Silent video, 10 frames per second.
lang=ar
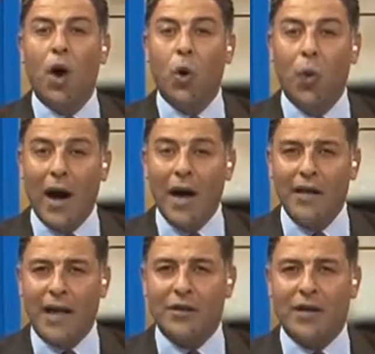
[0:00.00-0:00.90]

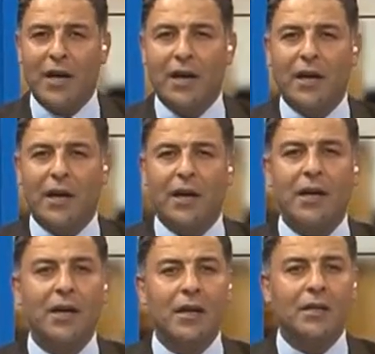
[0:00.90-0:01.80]
وأعني العشائرية
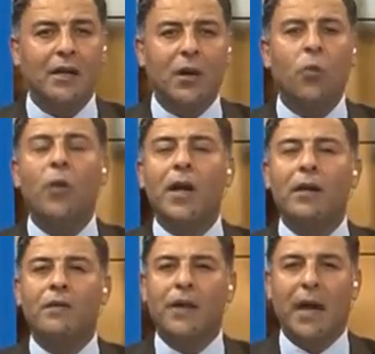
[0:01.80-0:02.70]

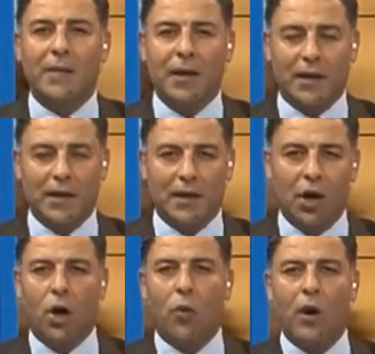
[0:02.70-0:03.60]
تطورت في أماكن
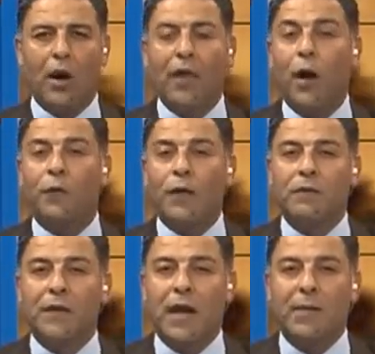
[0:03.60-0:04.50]

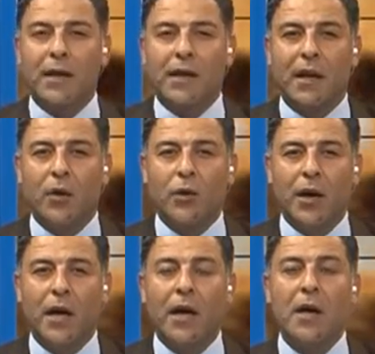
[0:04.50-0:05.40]
وضعفت في أماكن
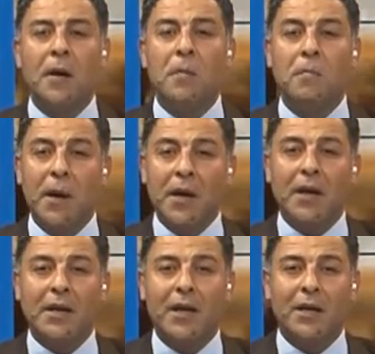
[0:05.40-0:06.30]
أخرى
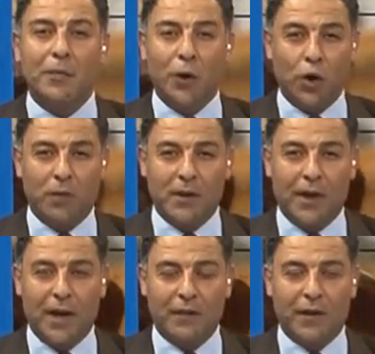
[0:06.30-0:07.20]
مرة بحكم
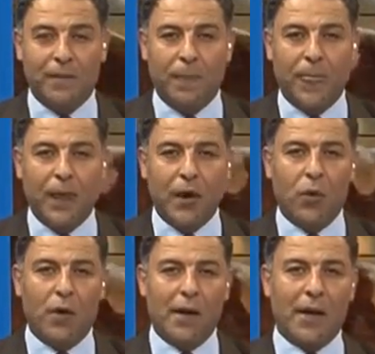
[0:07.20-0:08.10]
الطائفة
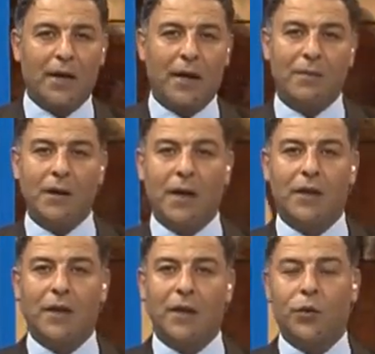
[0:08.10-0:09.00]
ومرة
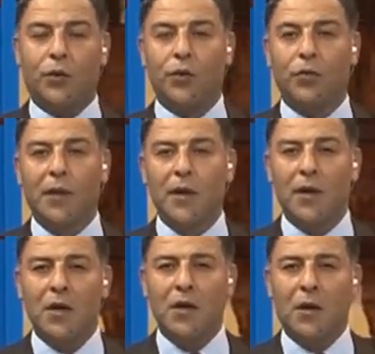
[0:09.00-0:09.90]
بتأثير
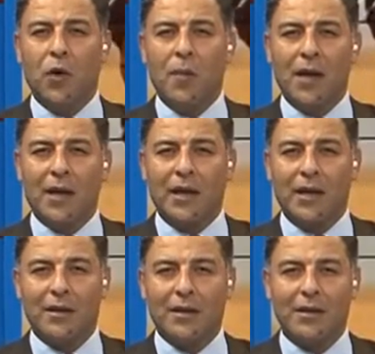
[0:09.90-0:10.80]
حكومي
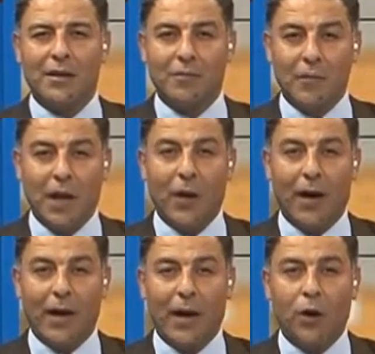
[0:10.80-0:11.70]
ومرة
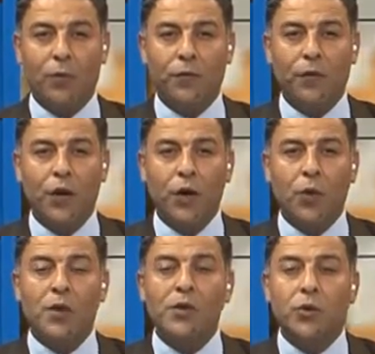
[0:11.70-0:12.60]
بدواعي الخوف
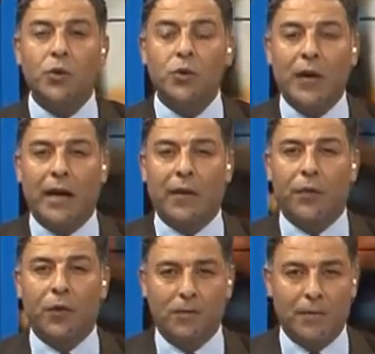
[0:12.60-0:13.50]
والسكوت عن
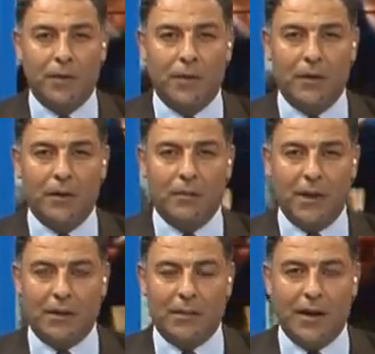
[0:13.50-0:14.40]
الظلم
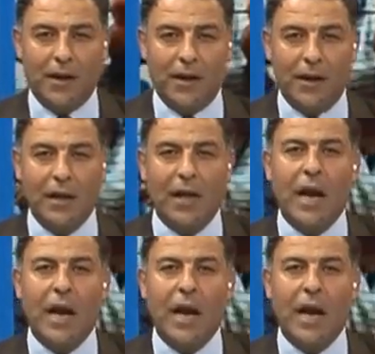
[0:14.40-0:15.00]
باعتباره